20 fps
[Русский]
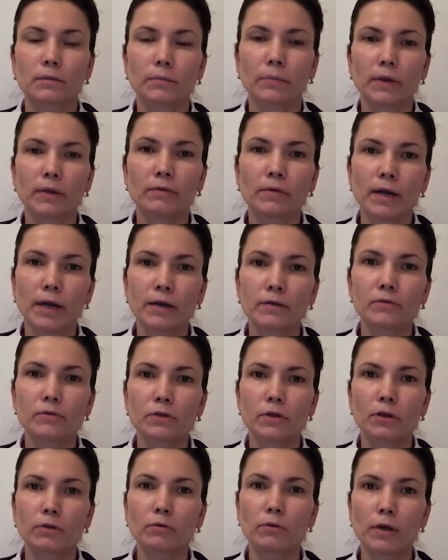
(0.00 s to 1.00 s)

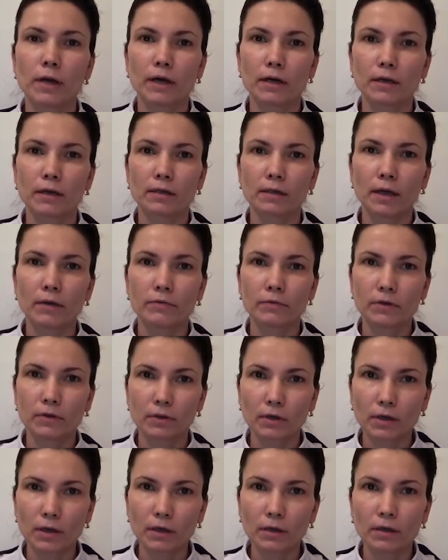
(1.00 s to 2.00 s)
появляются регулярно
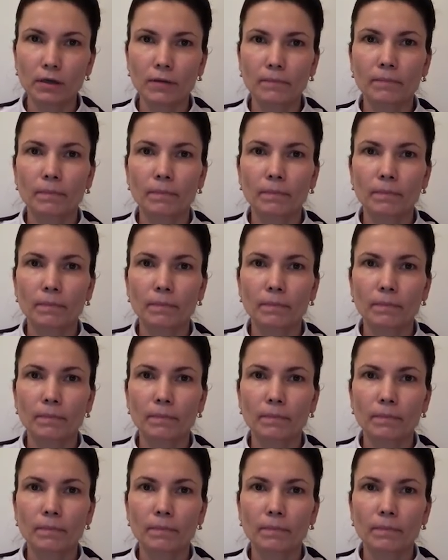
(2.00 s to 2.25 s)
новинки –